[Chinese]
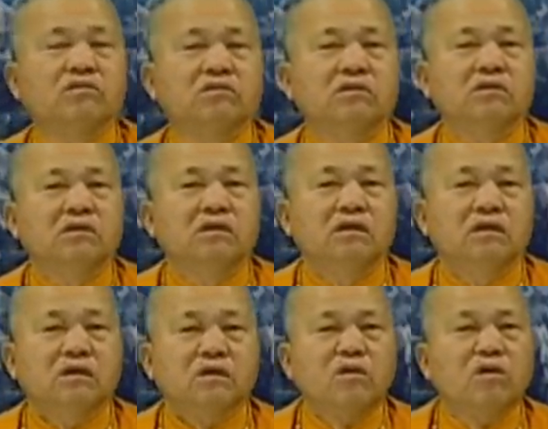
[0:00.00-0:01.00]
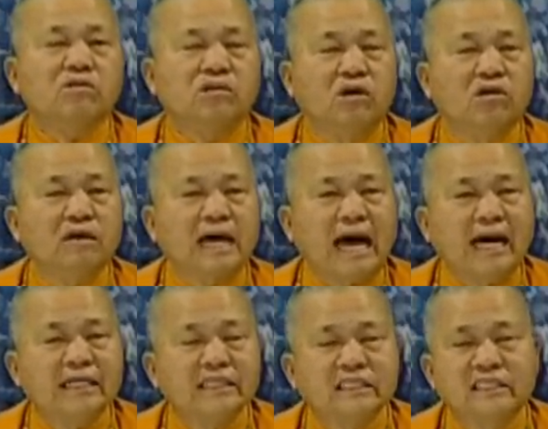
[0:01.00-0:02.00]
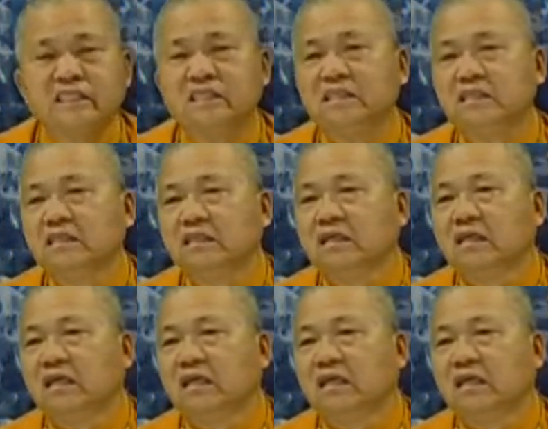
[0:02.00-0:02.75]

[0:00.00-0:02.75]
中，共同开启。